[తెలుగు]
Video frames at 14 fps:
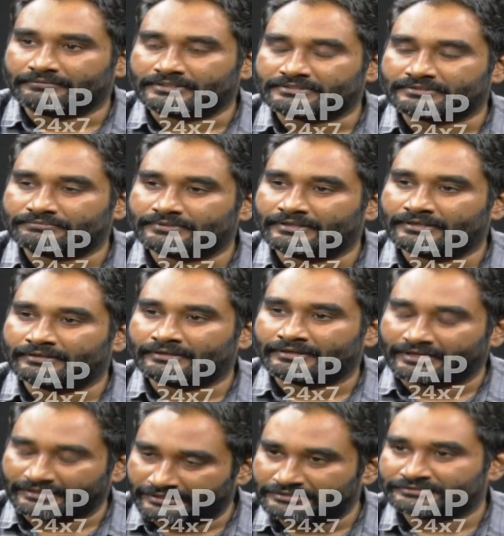ఫస్ట్ ఆఫ్ ఆల్
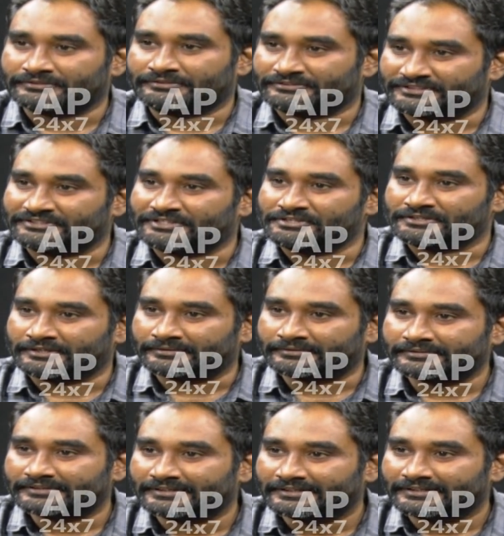కంగ్రాట్స్ శ్రీతేజ్ గారు
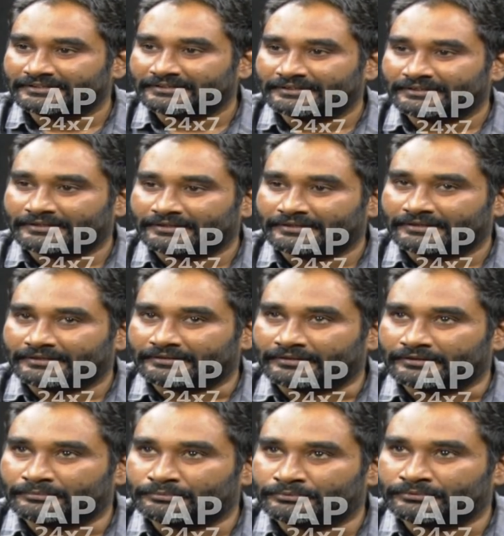
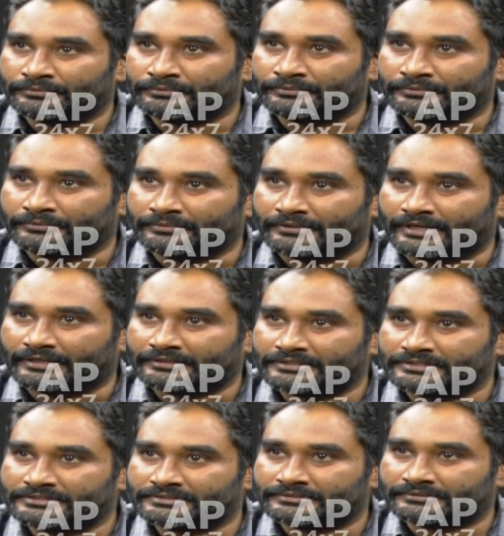దాదాపు
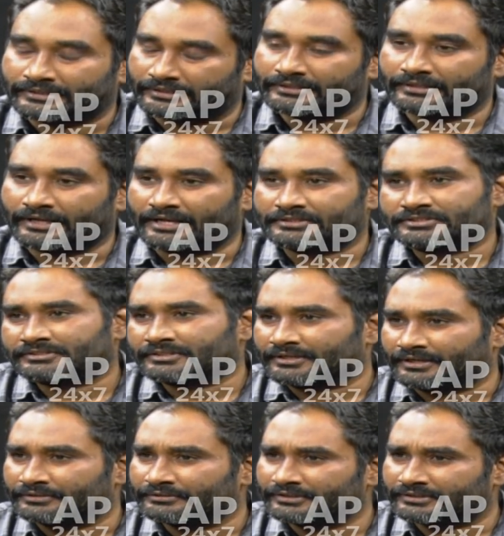ఆర్టిస్ట్ అంటే ఆర్టిస్ట్గా
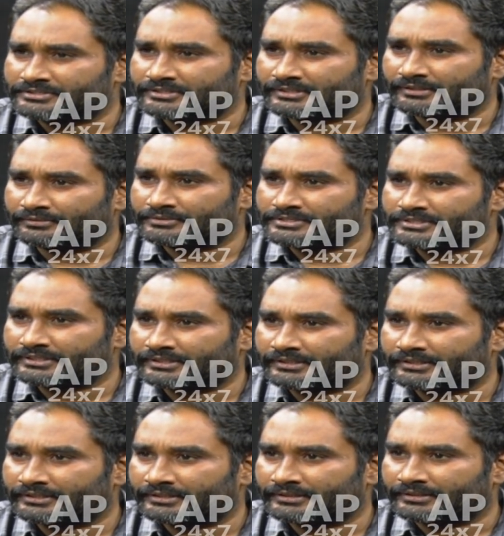కాదు ఇండస్ట్రీలోకి వచ్చి
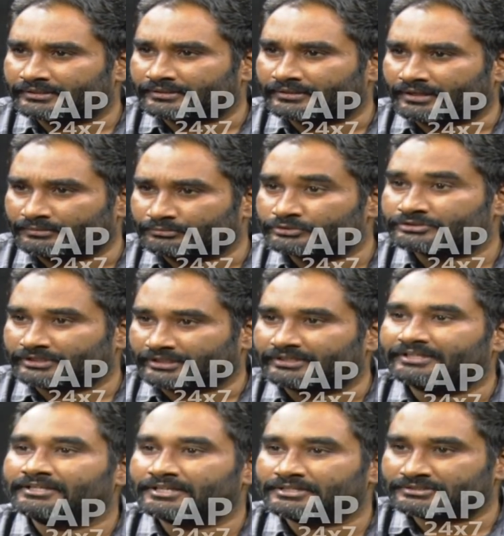ఆల్మోస్ట్
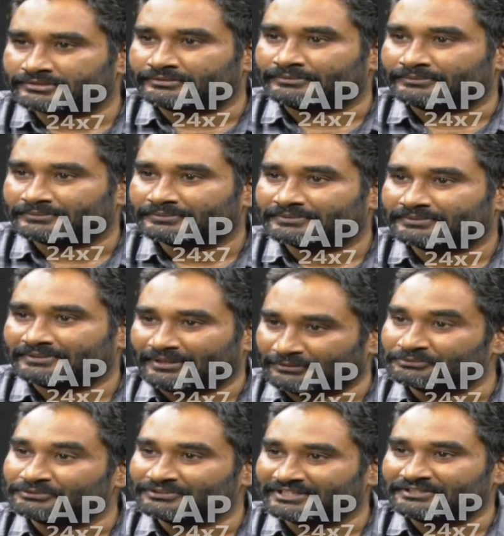థర్టీన్ ఇయర్స్
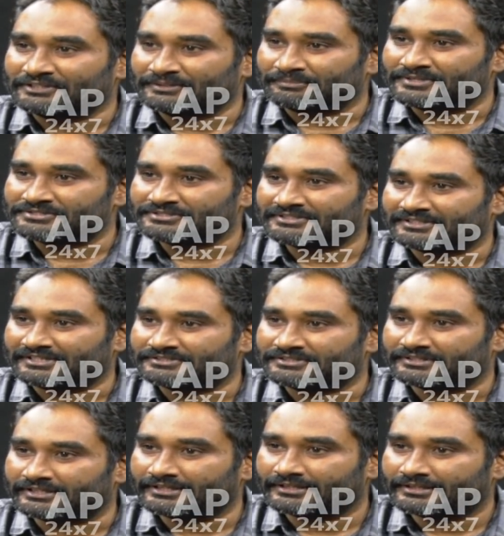అవుతుంది అని చెప్పేసి
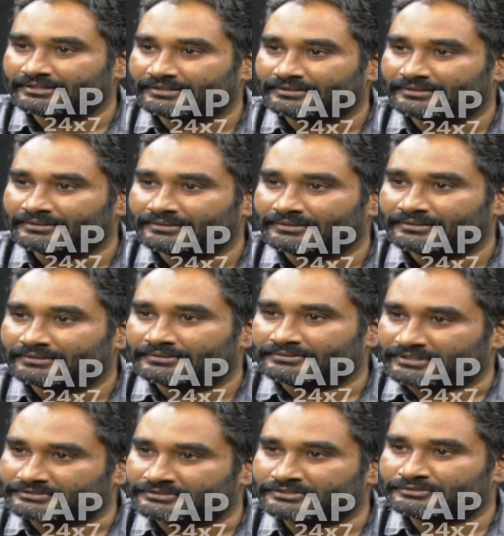తెలిసింది
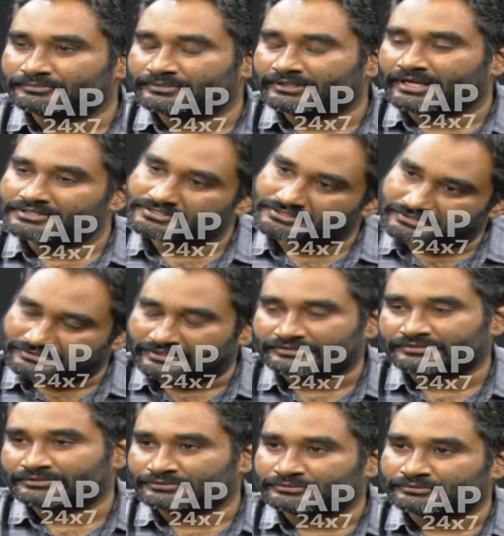సక్సెస్ మీరు ఆశించిన
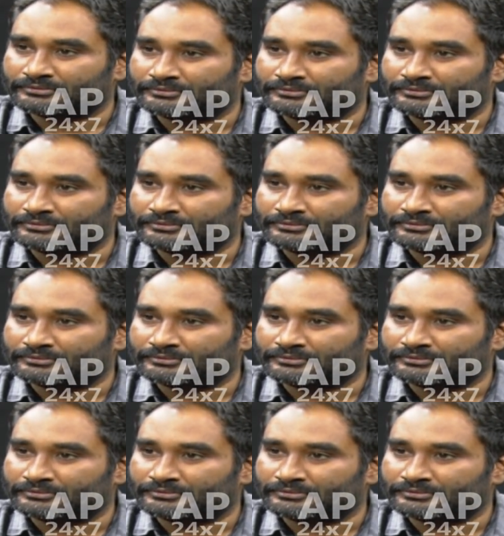సక్సెస్